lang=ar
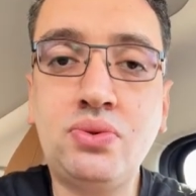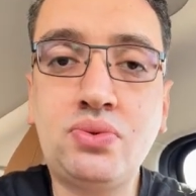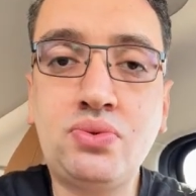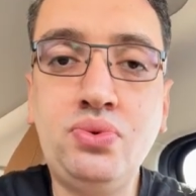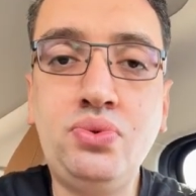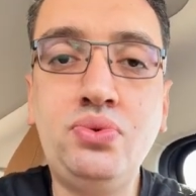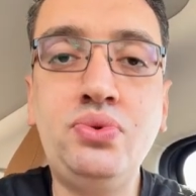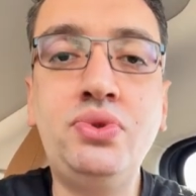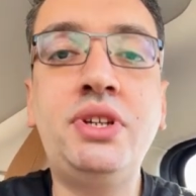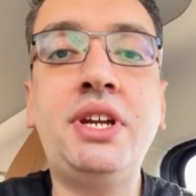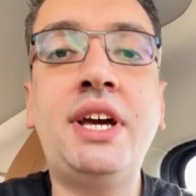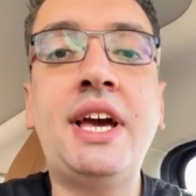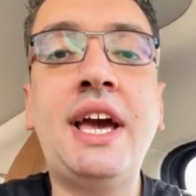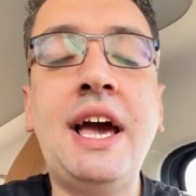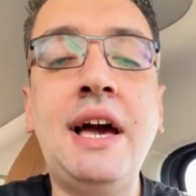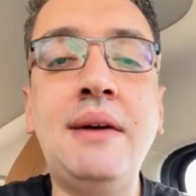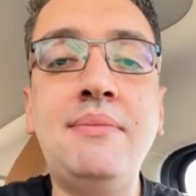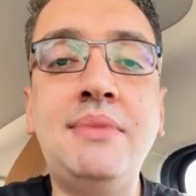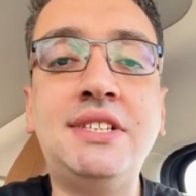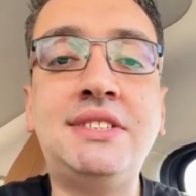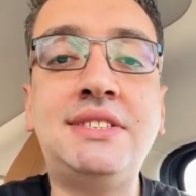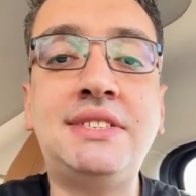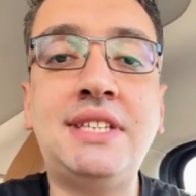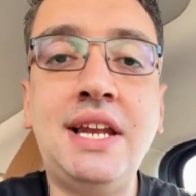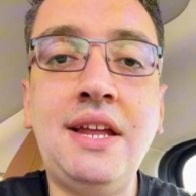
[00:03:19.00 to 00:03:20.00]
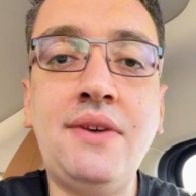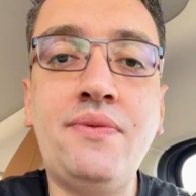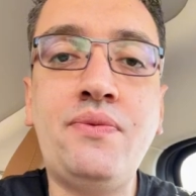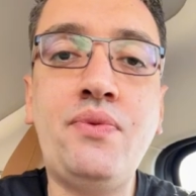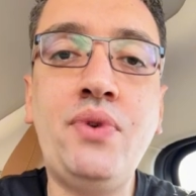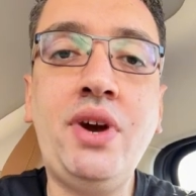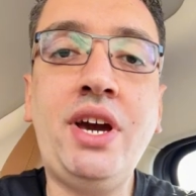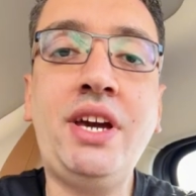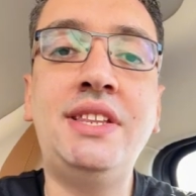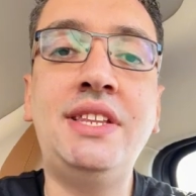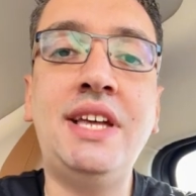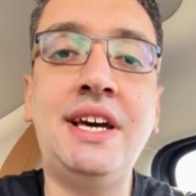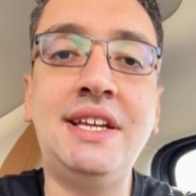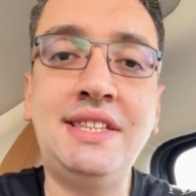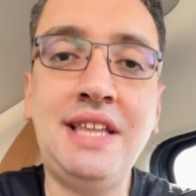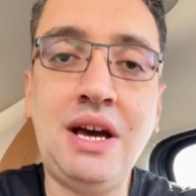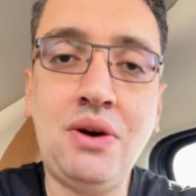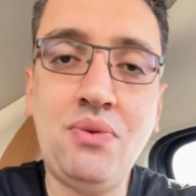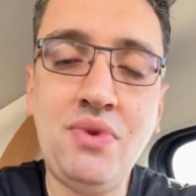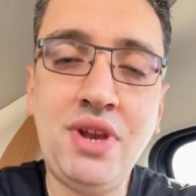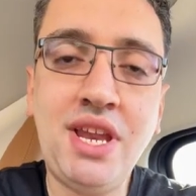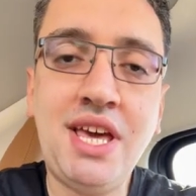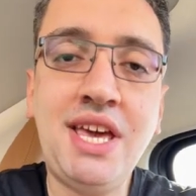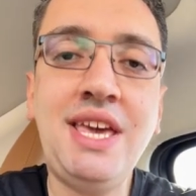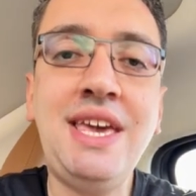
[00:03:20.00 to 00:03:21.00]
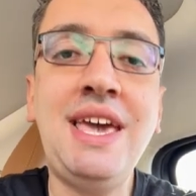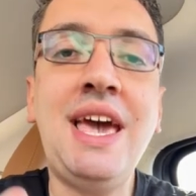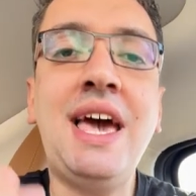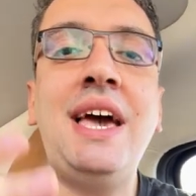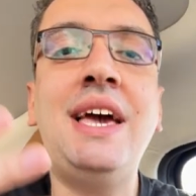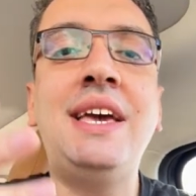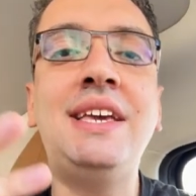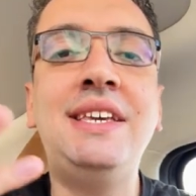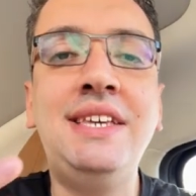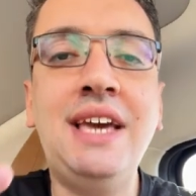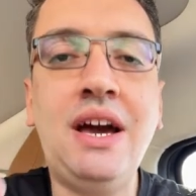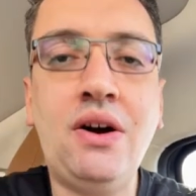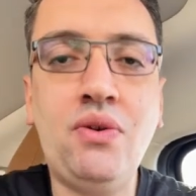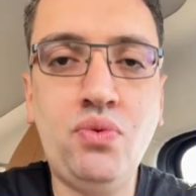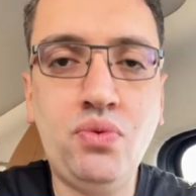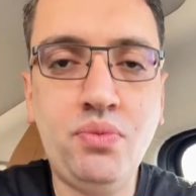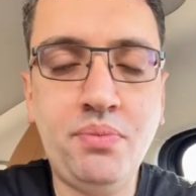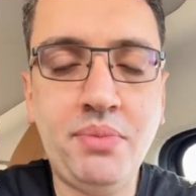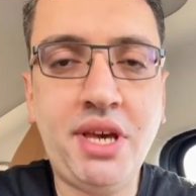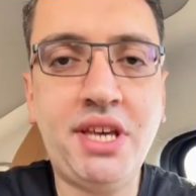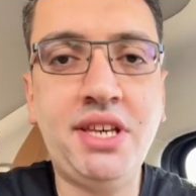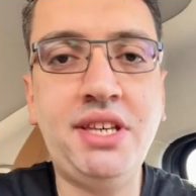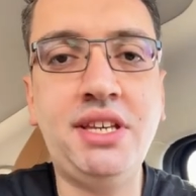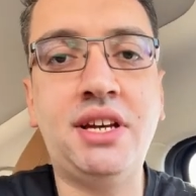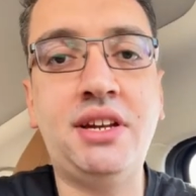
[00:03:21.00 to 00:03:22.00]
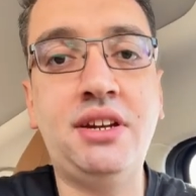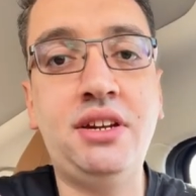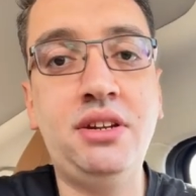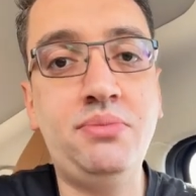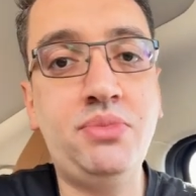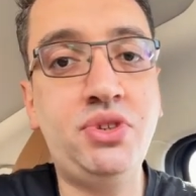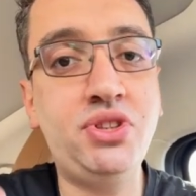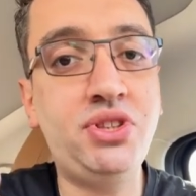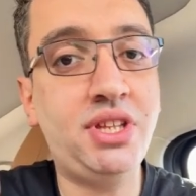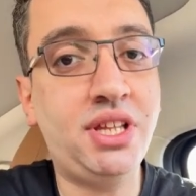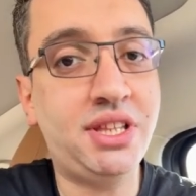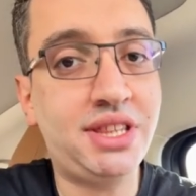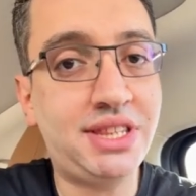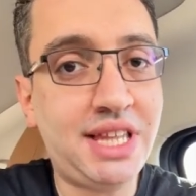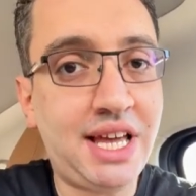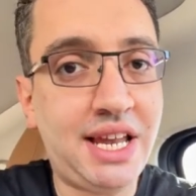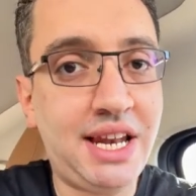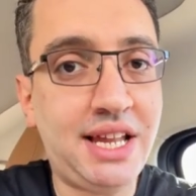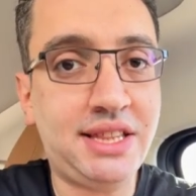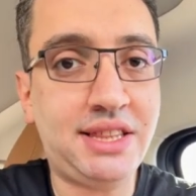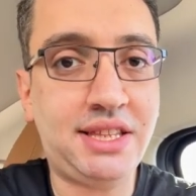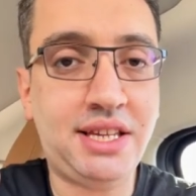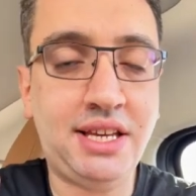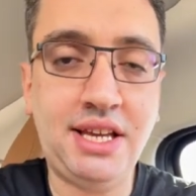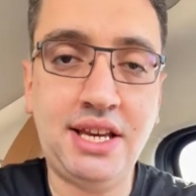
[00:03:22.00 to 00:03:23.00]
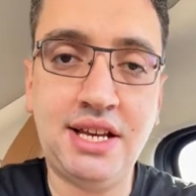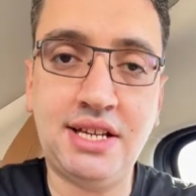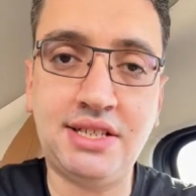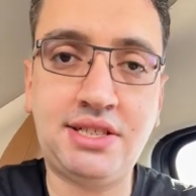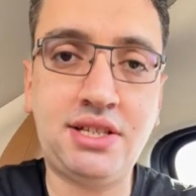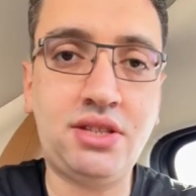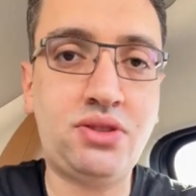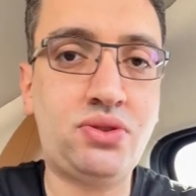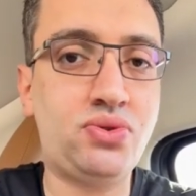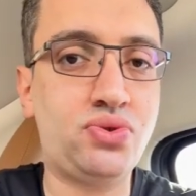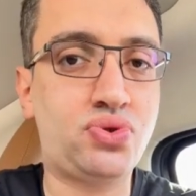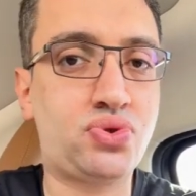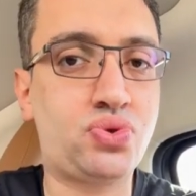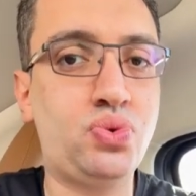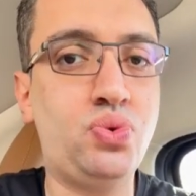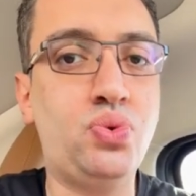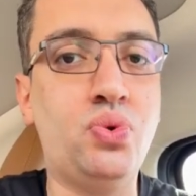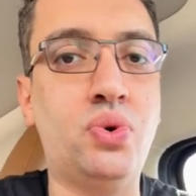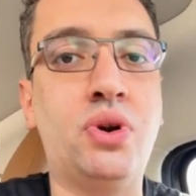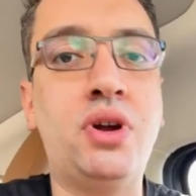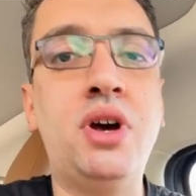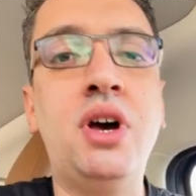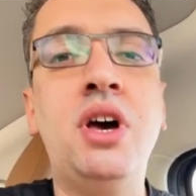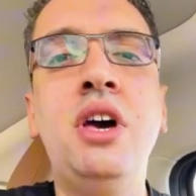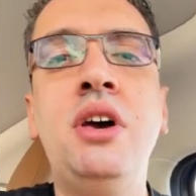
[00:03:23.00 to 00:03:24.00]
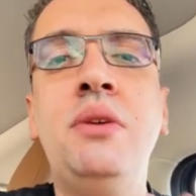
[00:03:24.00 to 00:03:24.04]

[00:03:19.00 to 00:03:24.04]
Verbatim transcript: تكون 5000 وحدة دولية يوميا لمدة 3 إلى 6 شهور